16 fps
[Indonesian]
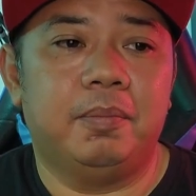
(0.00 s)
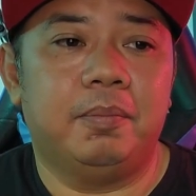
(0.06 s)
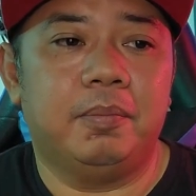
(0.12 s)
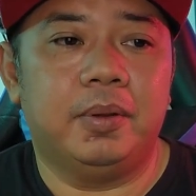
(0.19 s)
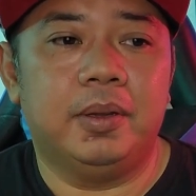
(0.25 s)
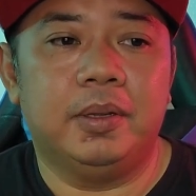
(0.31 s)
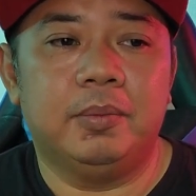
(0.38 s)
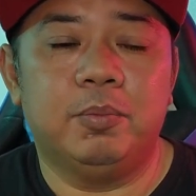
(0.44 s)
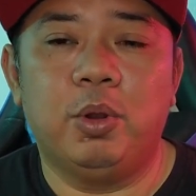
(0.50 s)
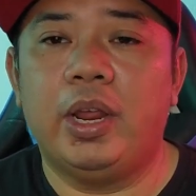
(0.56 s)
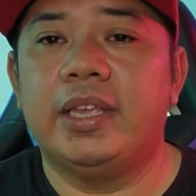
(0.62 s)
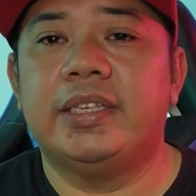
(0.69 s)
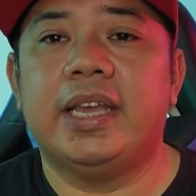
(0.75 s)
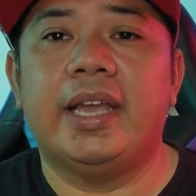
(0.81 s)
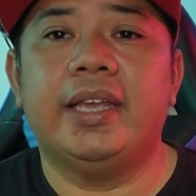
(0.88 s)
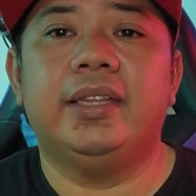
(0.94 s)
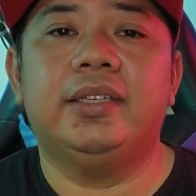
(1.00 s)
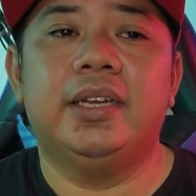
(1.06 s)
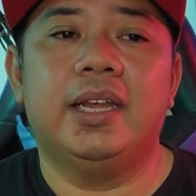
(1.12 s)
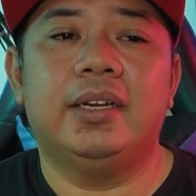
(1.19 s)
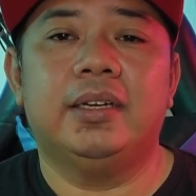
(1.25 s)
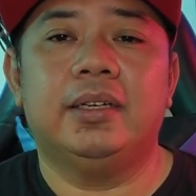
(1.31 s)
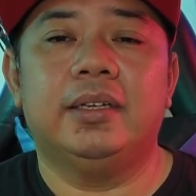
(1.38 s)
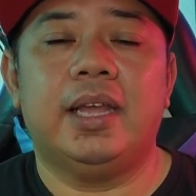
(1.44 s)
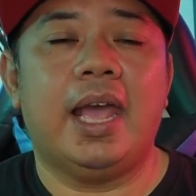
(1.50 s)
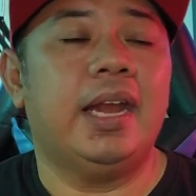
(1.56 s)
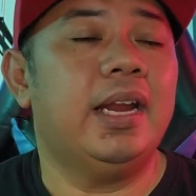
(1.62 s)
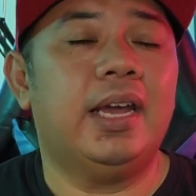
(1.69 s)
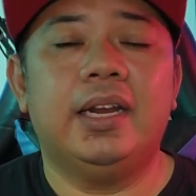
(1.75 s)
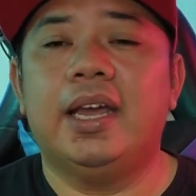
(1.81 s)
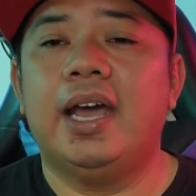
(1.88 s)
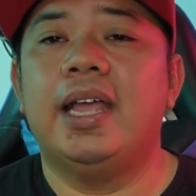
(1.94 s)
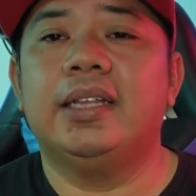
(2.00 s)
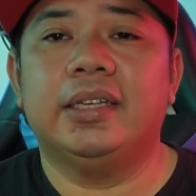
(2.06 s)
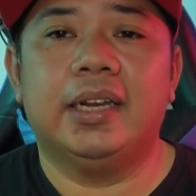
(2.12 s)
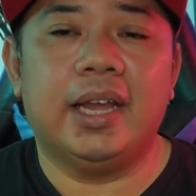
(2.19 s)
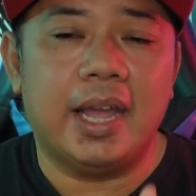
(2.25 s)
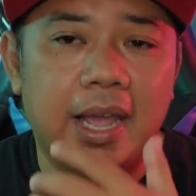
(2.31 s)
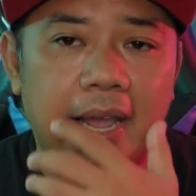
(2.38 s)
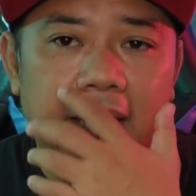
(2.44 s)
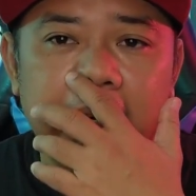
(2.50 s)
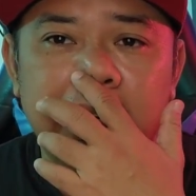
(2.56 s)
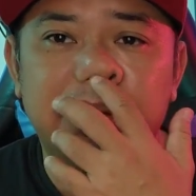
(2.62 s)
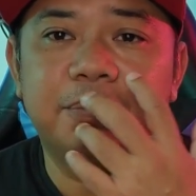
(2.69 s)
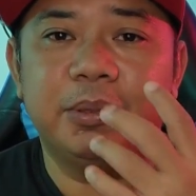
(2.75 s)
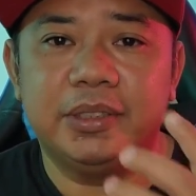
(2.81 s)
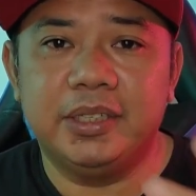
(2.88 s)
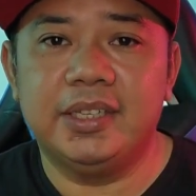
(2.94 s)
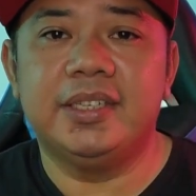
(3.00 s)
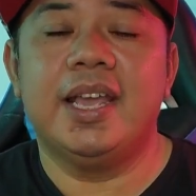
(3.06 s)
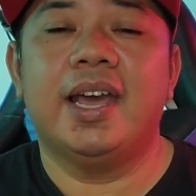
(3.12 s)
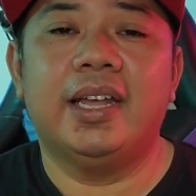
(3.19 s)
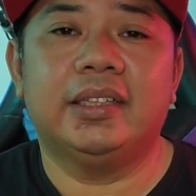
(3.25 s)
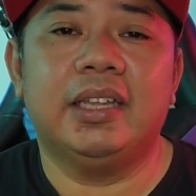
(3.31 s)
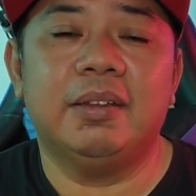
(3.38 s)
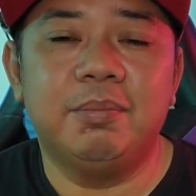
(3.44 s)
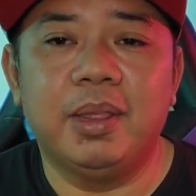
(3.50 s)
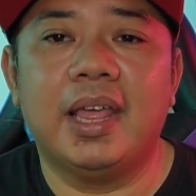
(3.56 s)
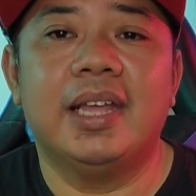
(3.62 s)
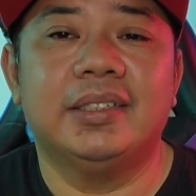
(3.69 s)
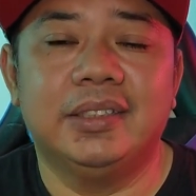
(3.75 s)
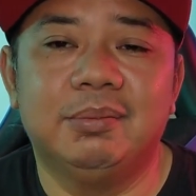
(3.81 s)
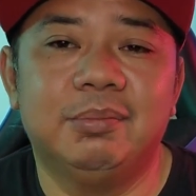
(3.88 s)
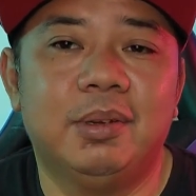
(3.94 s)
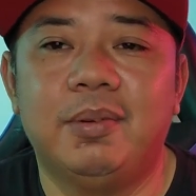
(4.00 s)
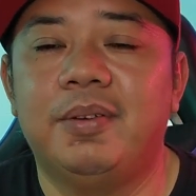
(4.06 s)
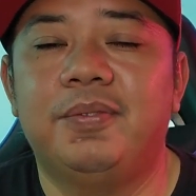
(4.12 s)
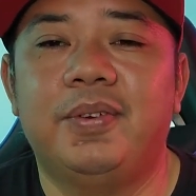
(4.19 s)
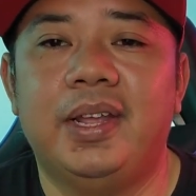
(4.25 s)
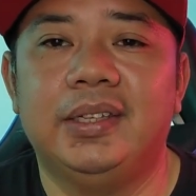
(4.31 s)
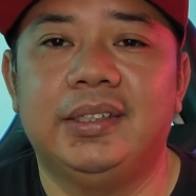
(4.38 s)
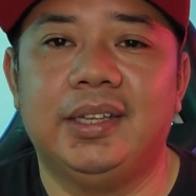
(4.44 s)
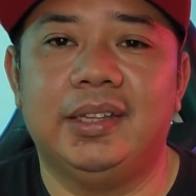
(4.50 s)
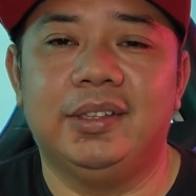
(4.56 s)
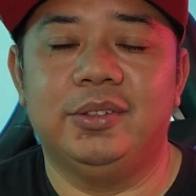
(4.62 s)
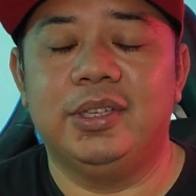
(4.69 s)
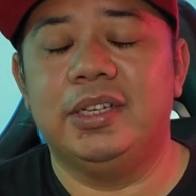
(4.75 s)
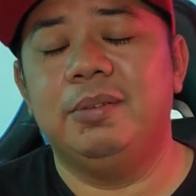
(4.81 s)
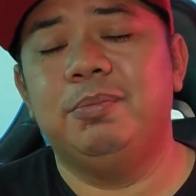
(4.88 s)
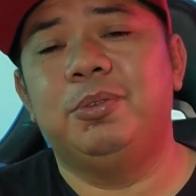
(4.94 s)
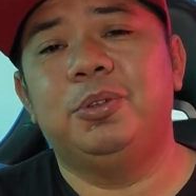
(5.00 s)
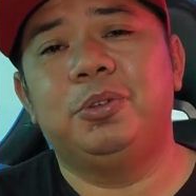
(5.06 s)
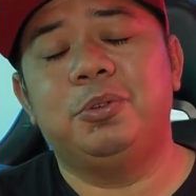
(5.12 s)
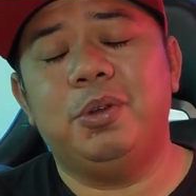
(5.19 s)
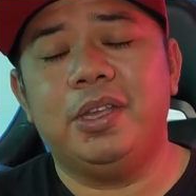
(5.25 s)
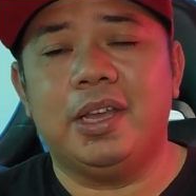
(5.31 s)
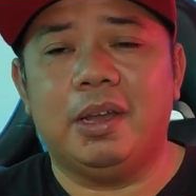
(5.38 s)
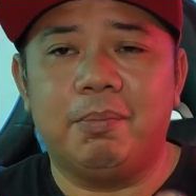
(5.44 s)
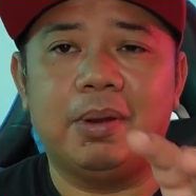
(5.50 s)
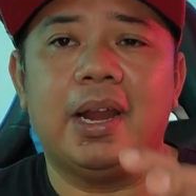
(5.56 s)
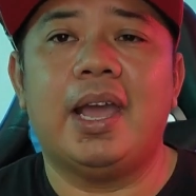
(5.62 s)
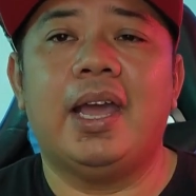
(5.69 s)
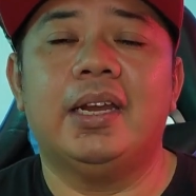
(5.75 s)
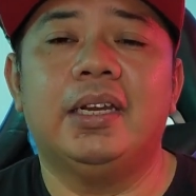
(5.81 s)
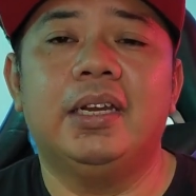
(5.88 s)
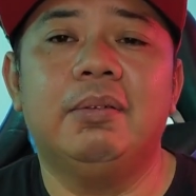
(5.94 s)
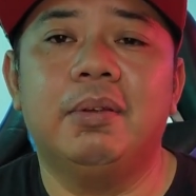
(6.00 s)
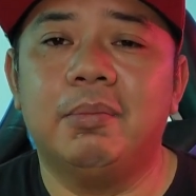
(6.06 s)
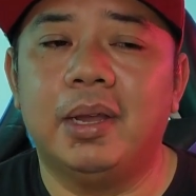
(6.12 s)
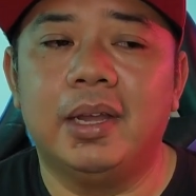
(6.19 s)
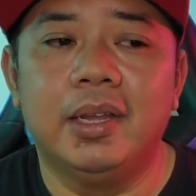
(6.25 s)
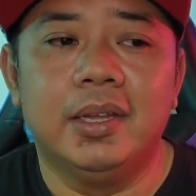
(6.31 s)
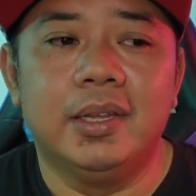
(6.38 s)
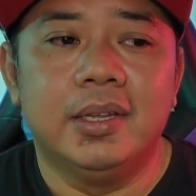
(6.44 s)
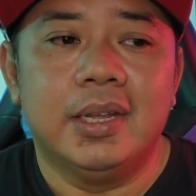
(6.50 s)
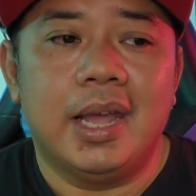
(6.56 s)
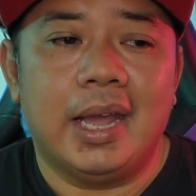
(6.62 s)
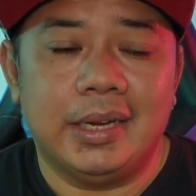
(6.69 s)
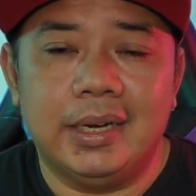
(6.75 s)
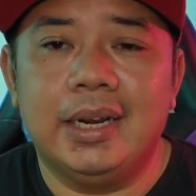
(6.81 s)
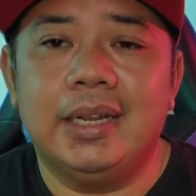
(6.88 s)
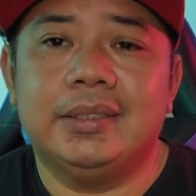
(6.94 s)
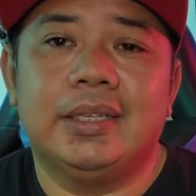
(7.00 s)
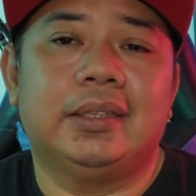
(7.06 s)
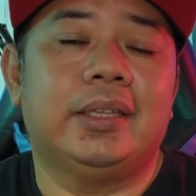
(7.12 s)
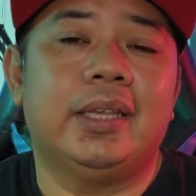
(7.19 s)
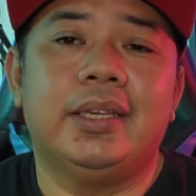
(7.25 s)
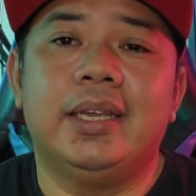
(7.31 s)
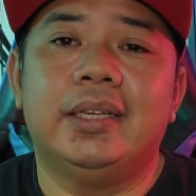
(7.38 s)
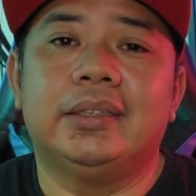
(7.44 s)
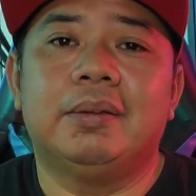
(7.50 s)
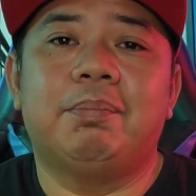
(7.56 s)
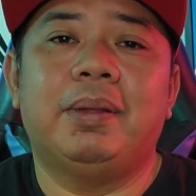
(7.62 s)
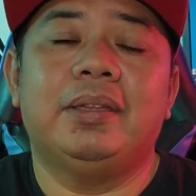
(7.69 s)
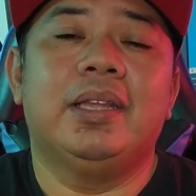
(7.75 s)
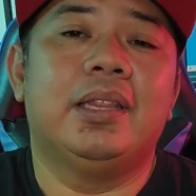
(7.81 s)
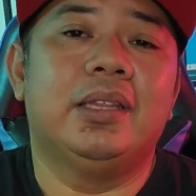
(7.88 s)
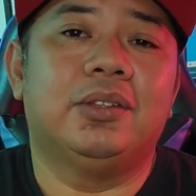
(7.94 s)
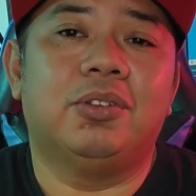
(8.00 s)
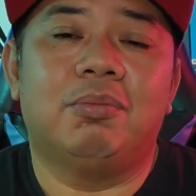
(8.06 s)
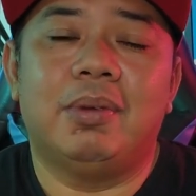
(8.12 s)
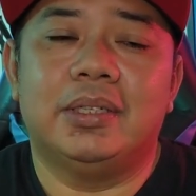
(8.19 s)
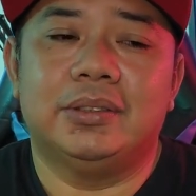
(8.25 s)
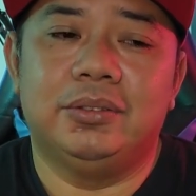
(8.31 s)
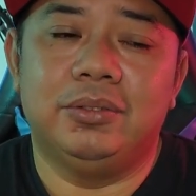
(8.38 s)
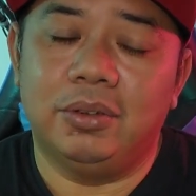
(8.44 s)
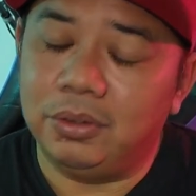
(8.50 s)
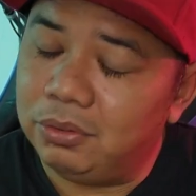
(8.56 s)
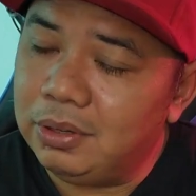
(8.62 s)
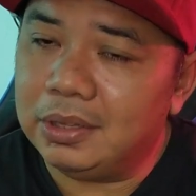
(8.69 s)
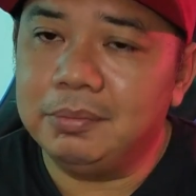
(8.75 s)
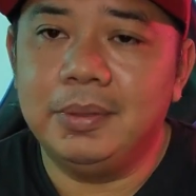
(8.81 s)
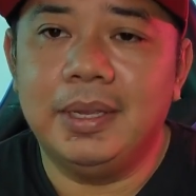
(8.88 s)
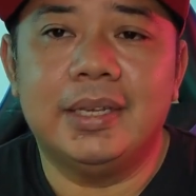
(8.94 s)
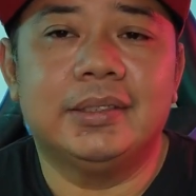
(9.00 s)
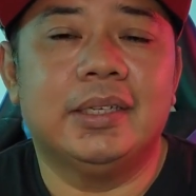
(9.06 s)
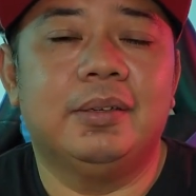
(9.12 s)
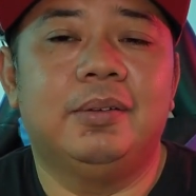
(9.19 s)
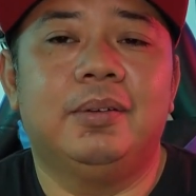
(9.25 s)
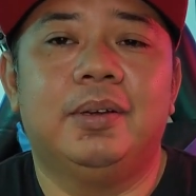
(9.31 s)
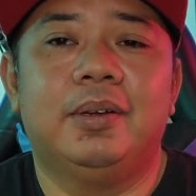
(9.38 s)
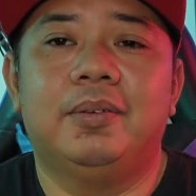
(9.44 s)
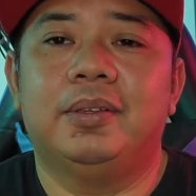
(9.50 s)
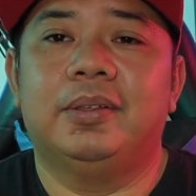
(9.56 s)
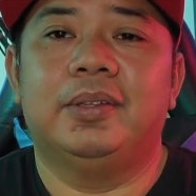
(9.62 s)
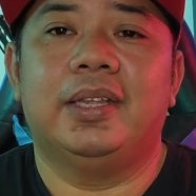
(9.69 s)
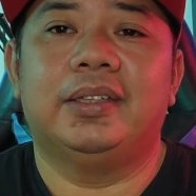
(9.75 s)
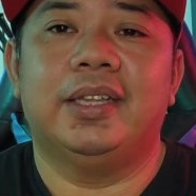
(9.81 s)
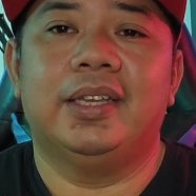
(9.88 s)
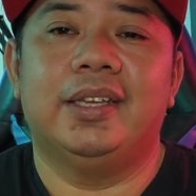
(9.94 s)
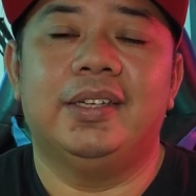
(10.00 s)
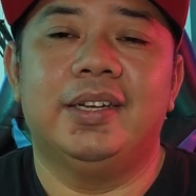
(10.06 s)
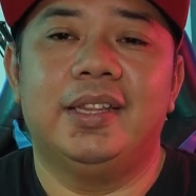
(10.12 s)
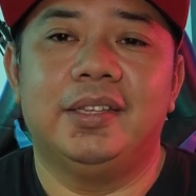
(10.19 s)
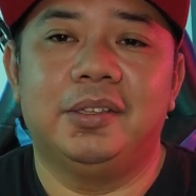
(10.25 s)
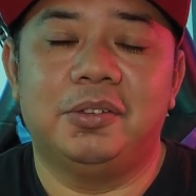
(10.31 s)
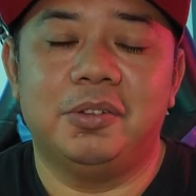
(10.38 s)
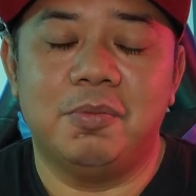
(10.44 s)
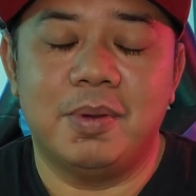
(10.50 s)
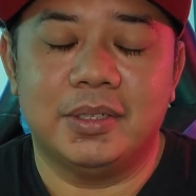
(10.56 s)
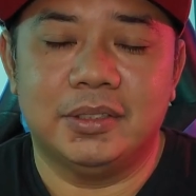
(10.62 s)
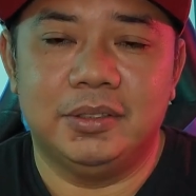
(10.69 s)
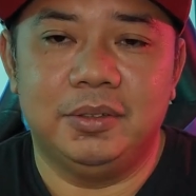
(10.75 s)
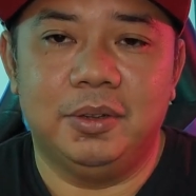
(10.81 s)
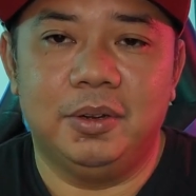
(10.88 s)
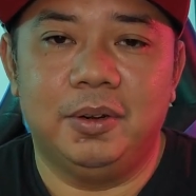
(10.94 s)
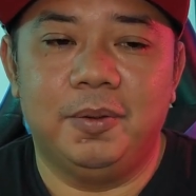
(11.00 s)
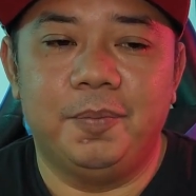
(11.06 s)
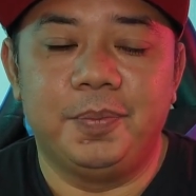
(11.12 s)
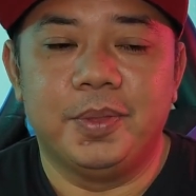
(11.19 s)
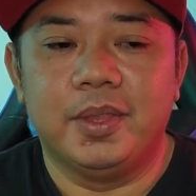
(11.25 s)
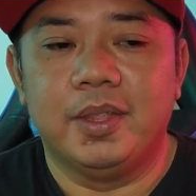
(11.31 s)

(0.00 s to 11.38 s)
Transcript: Eh, mulai cair dan ada kelengahan-kelengahan dan Persija Jakarta berhasil memanfaatkan. Jadi menurut gue ya kemenangan ini memang adalah strategi yang tepat dari Thomas Doll. Luar biasa strategi dari Thomas Doll.